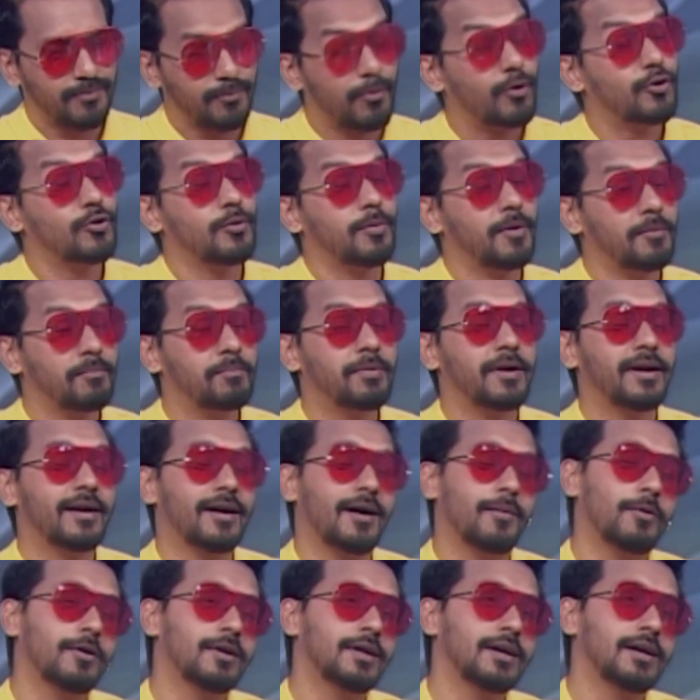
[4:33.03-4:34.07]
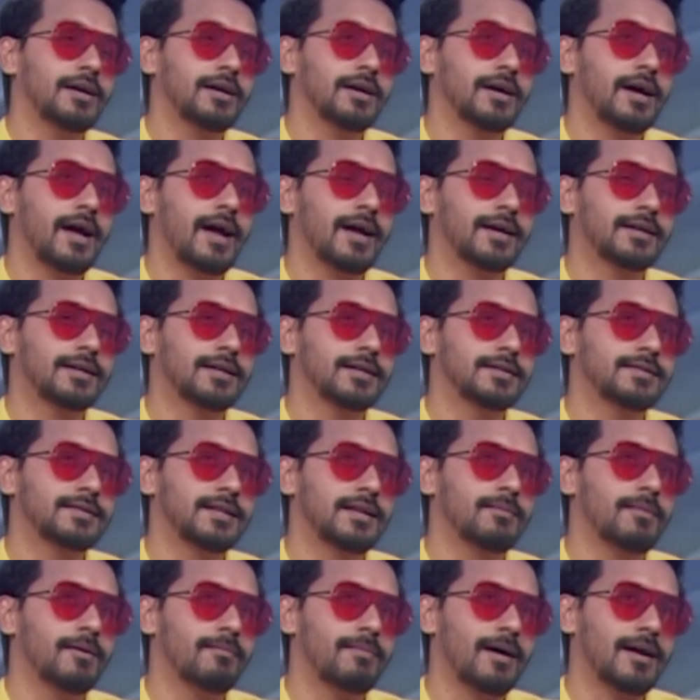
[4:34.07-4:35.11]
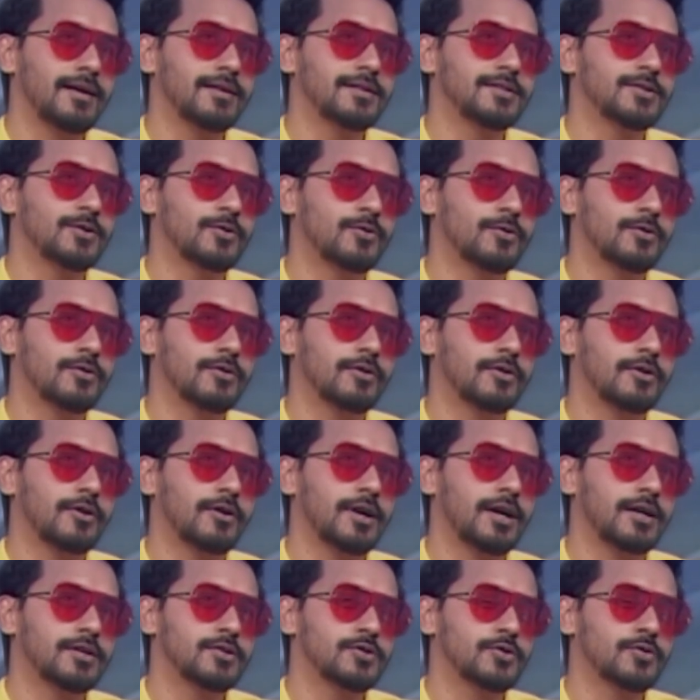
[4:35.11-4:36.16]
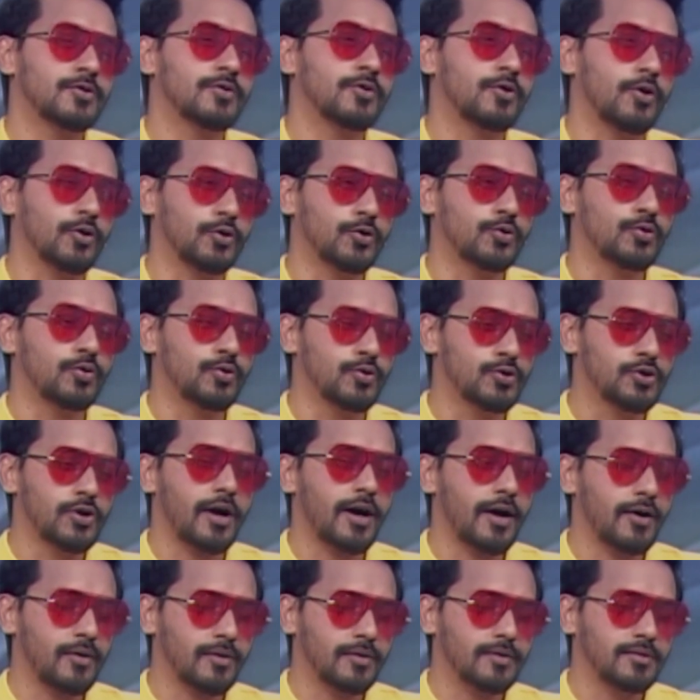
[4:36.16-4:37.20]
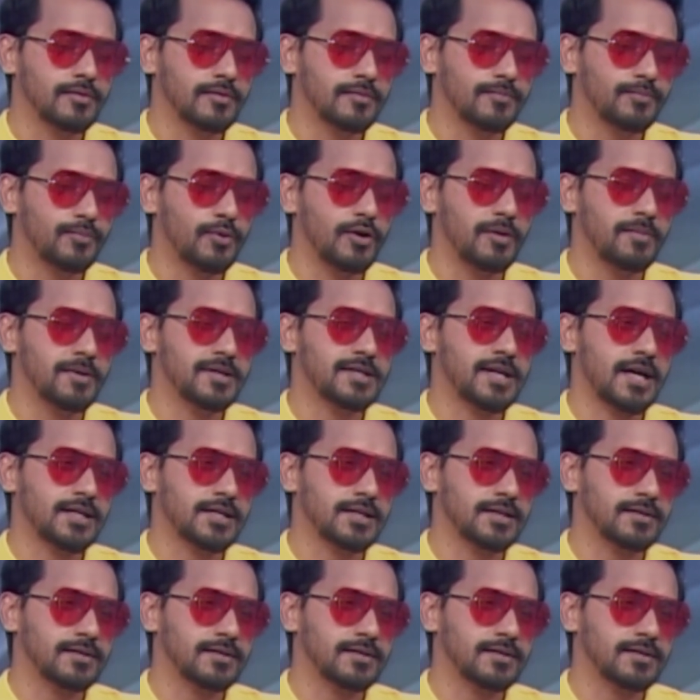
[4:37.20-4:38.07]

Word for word: বর্তমান প্রেক্ষাপটে একটা সিনেমা বাণিজ্য করার জন্য কতটুকু সহায়ক পরিবেশ আছে